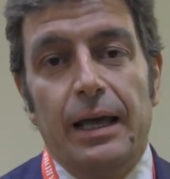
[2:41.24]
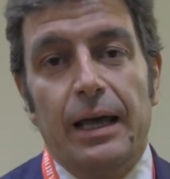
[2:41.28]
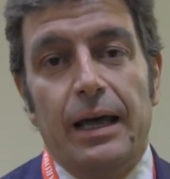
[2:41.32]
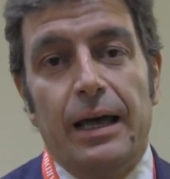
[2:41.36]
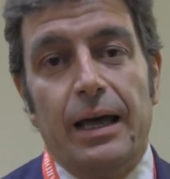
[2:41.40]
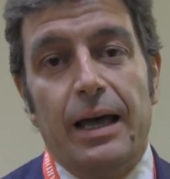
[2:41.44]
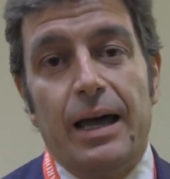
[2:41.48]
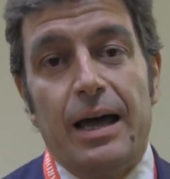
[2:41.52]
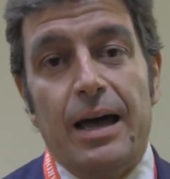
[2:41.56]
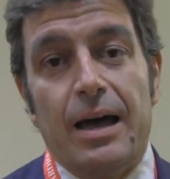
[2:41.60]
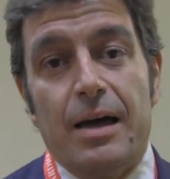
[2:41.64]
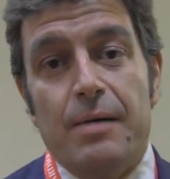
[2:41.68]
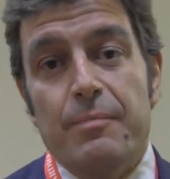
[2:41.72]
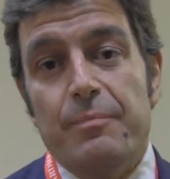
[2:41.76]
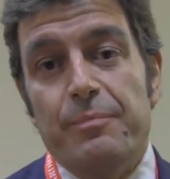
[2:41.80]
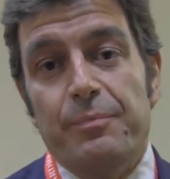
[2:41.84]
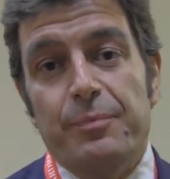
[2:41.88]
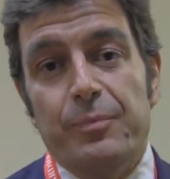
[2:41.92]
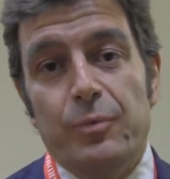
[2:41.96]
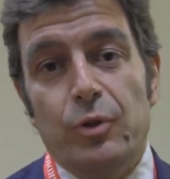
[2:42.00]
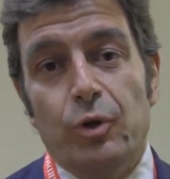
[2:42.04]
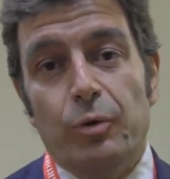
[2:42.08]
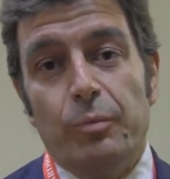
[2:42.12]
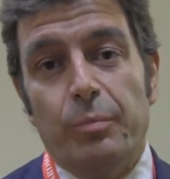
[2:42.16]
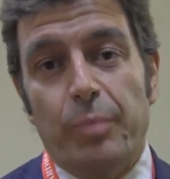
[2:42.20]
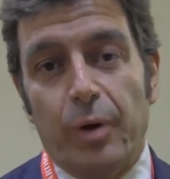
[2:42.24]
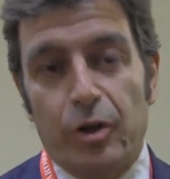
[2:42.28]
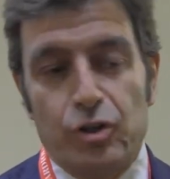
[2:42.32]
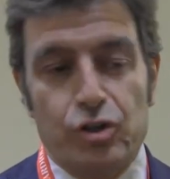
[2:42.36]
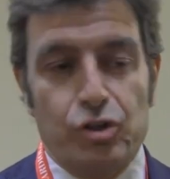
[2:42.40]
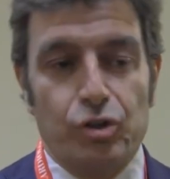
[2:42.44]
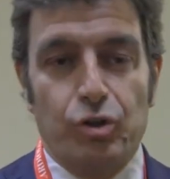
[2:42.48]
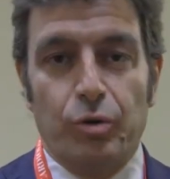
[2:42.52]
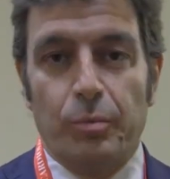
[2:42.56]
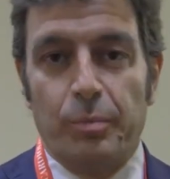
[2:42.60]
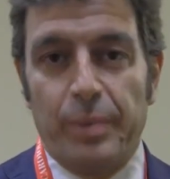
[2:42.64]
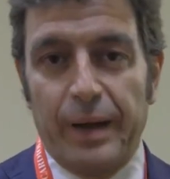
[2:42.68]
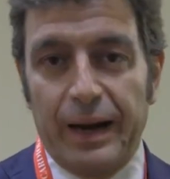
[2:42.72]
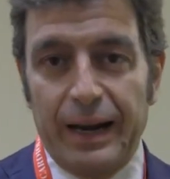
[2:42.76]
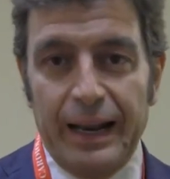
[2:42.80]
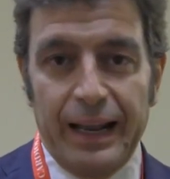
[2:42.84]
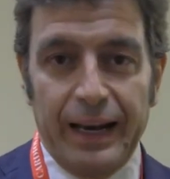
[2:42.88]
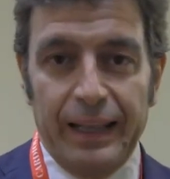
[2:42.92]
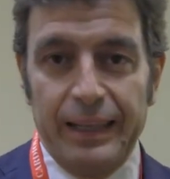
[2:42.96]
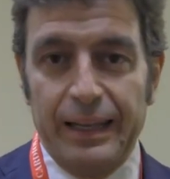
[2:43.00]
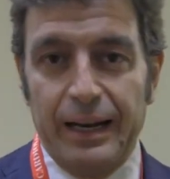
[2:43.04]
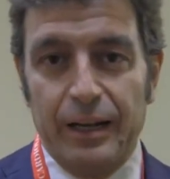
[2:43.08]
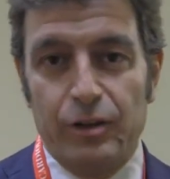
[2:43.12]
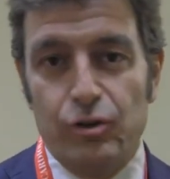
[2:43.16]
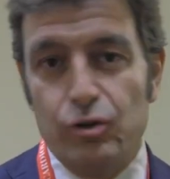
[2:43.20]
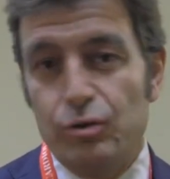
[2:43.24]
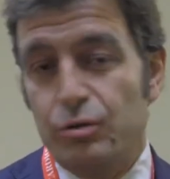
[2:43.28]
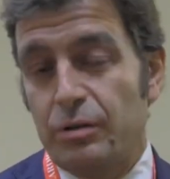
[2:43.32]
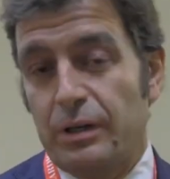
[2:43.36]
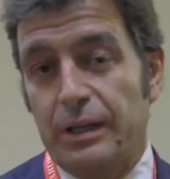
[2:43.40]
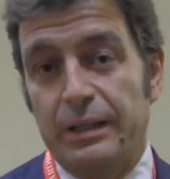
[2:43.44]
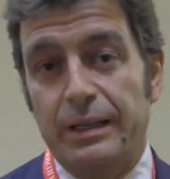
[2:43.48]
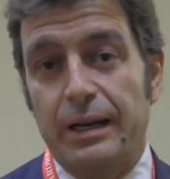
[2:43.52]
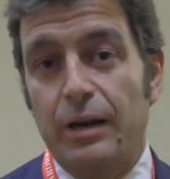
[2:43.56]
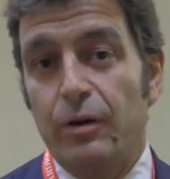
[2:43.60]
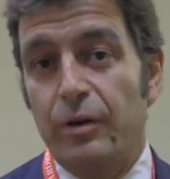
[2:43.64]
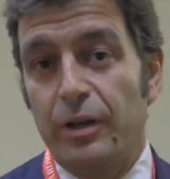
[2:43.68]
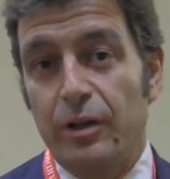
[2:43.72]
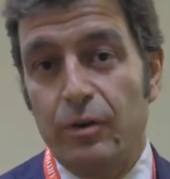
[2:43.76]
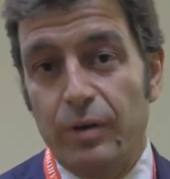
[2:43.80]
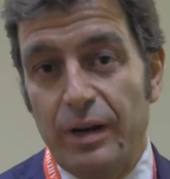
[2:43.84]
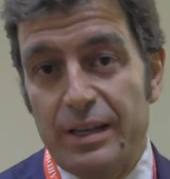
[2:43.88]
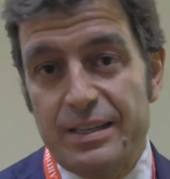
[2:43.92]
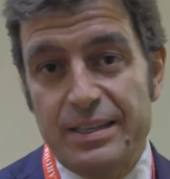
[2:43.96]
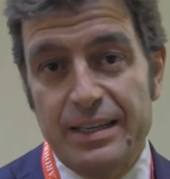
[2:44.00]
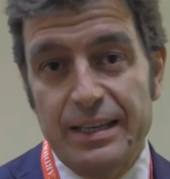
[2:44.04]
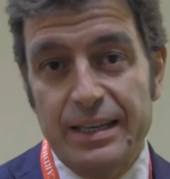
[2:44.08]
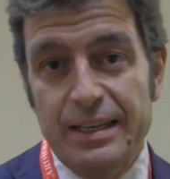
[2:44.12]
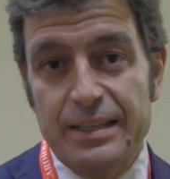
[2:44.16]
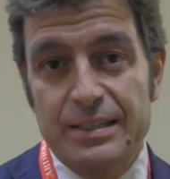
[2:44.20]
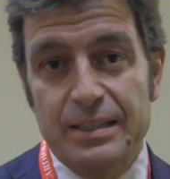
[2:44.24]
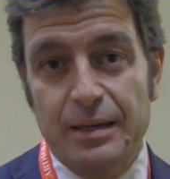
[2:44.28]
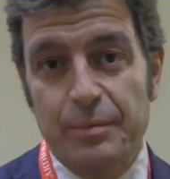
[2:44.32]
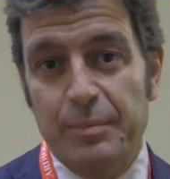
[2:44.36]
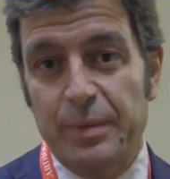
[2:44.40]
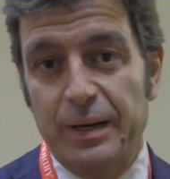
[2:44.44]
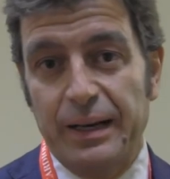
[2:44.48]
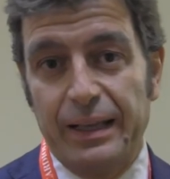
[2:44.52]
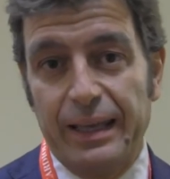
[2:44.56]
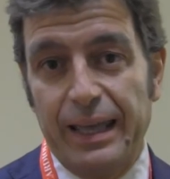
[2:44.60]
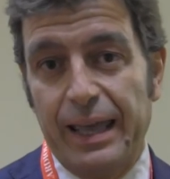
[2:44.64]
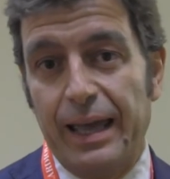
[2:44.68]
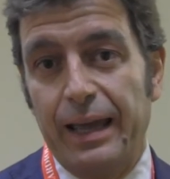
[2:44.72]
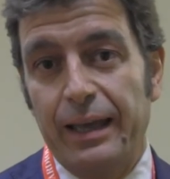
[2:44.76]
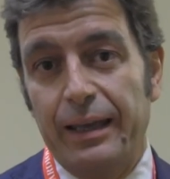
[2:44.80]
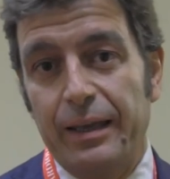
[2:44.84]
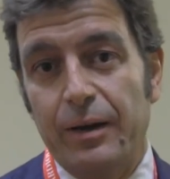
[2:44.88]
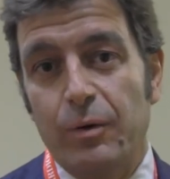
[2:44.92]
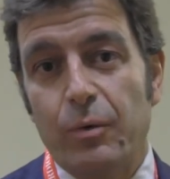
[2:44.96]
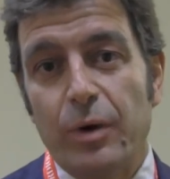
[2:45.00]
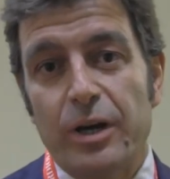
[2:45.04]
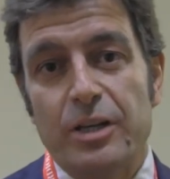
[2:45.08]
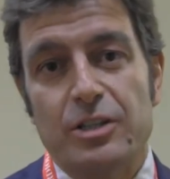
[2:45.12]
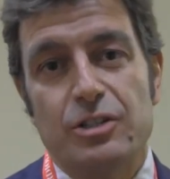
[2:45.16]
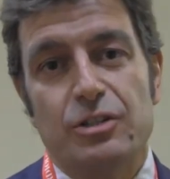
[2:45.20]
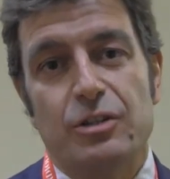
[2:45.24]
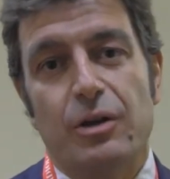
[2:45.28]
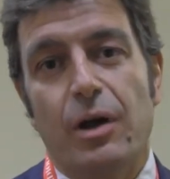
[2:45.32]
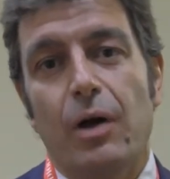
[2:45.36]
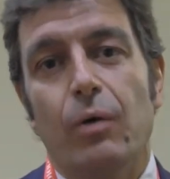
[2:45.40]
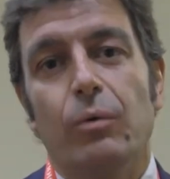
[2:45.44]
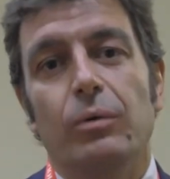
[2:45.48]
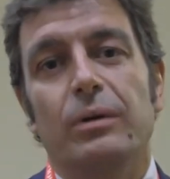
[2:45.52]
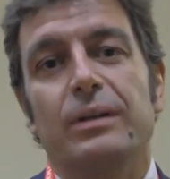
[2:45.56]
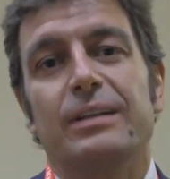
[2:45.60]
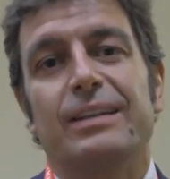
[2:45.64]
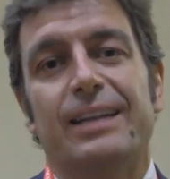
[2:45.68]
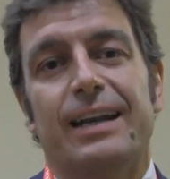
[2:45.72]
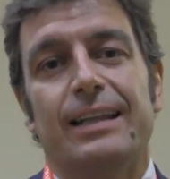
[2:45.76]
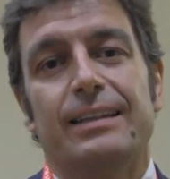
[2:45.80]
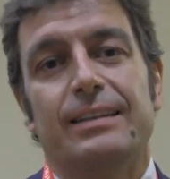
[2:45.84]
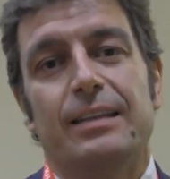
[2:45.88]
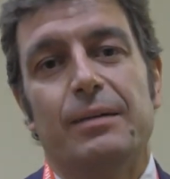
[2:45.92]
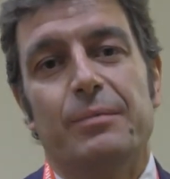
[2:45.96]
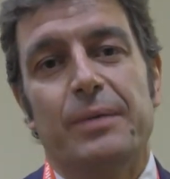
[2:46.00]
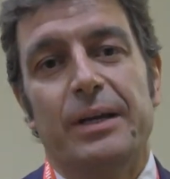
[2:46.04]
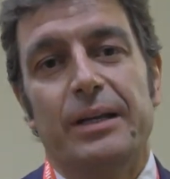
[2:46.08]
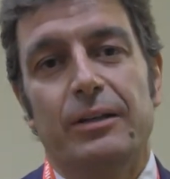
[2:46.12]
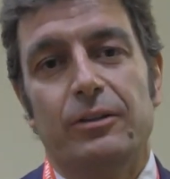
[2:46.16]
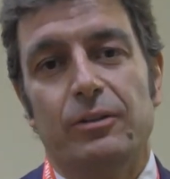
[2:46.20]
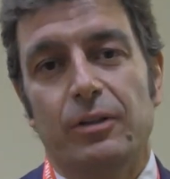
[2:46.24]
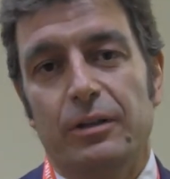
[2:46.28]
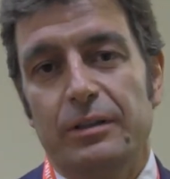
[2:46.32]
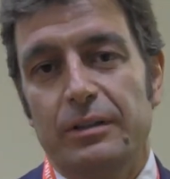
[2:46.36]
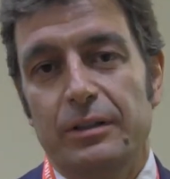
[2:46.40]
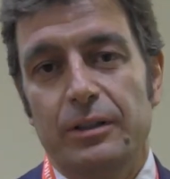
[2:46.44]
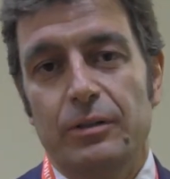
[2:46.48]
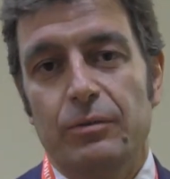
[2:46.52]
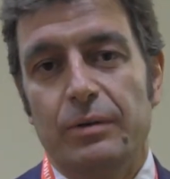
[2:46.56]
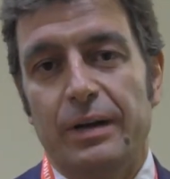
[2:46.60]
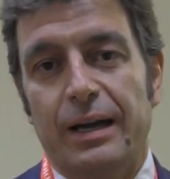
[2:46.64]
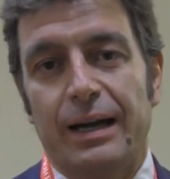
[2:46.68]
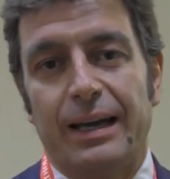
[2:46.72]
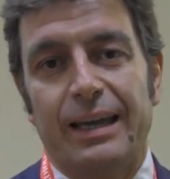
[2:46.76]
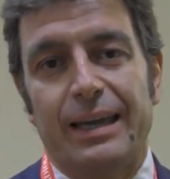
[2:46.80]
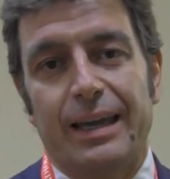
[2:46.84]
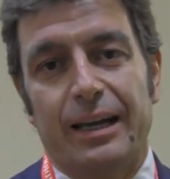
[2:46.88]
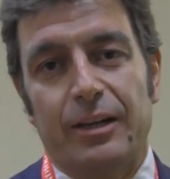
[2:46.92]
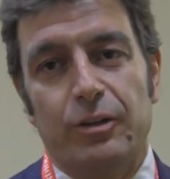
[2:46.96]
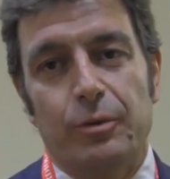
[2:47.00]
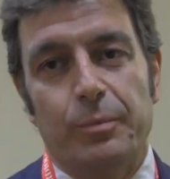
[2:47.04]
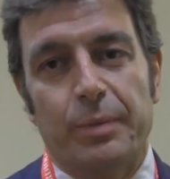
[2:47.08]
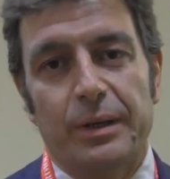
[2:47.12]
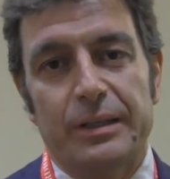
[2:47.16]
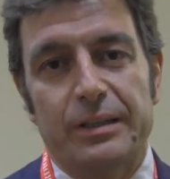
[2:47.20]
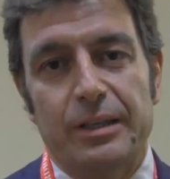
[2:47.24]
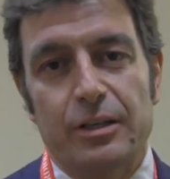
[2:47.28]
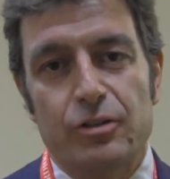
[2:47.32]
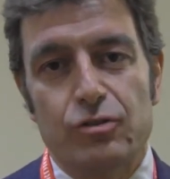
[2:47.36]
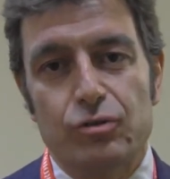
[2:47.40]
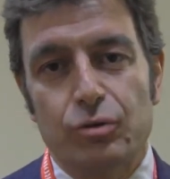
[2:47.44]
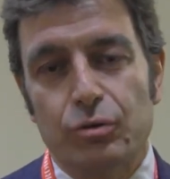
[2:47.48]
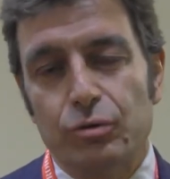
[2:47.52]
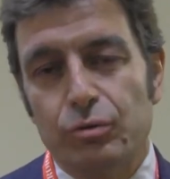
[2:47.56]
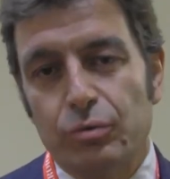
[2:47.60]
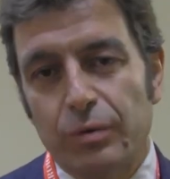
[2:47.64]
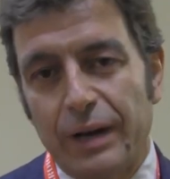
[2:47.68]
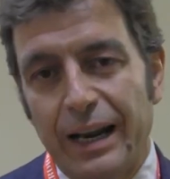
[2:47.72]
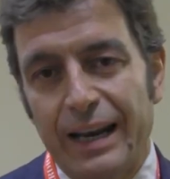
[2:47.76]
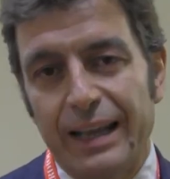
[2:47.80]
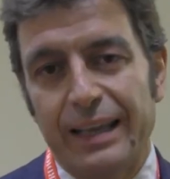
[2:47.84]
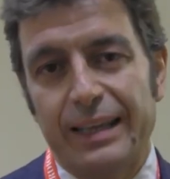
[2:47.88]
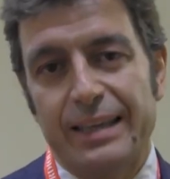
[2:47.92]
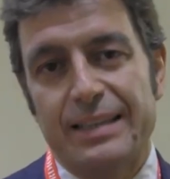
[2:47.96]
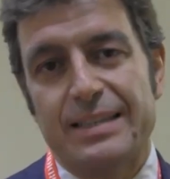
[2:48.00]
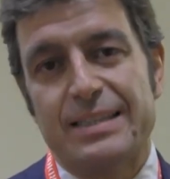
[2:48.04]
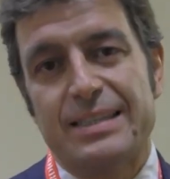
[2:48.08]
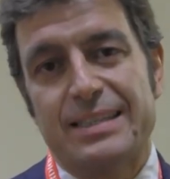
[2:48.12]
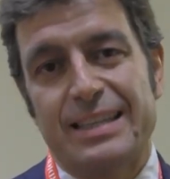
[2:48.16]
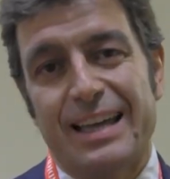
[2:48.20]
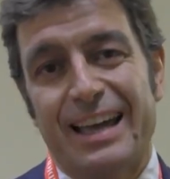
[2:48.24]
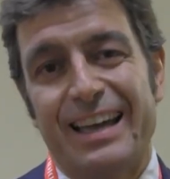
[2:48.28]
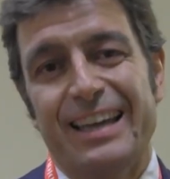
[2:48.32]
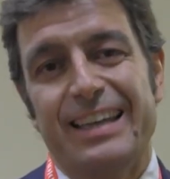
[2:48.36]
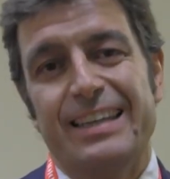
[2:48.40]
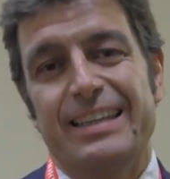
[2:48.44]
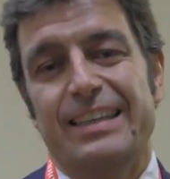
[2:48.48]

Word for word: Eh, non posso non parlare della chiusura dell'auricola sinistra perché anche questo è un trattamento di una cardiopatia strutturale che sta